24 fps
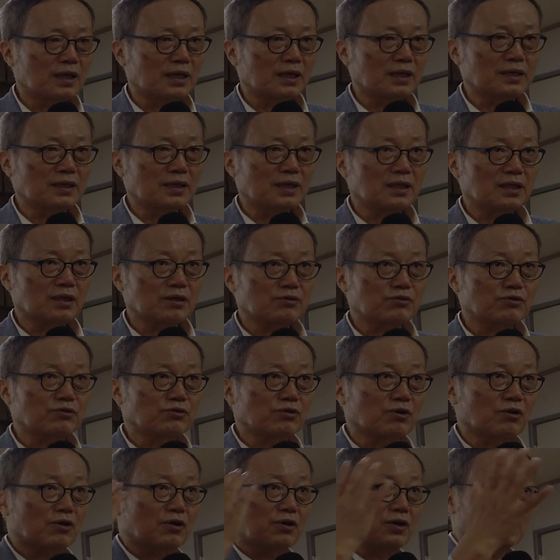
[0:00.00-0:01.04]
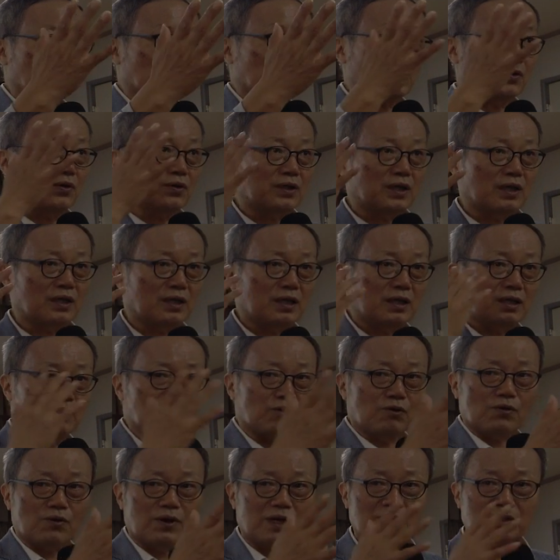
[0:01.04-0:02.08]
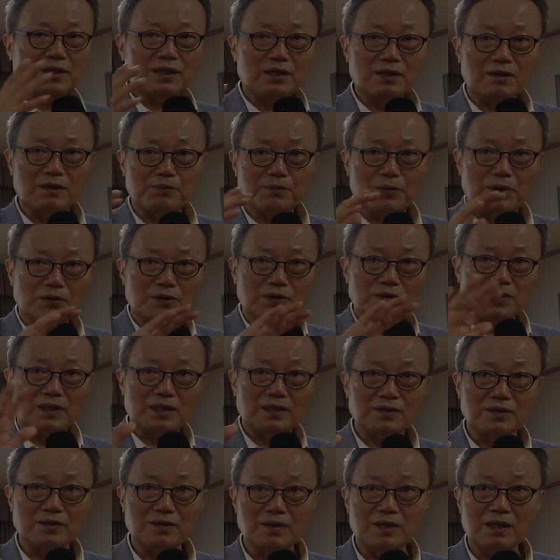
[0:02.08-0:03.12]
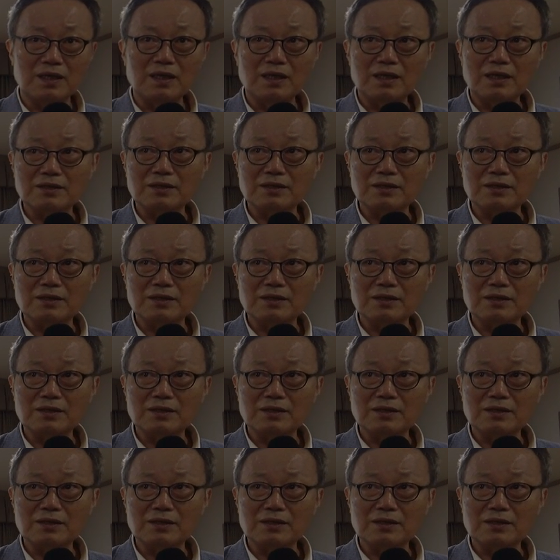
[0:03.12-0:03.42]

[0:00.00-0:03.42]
이제는 규격화되고 인공화된 걸 벗어나서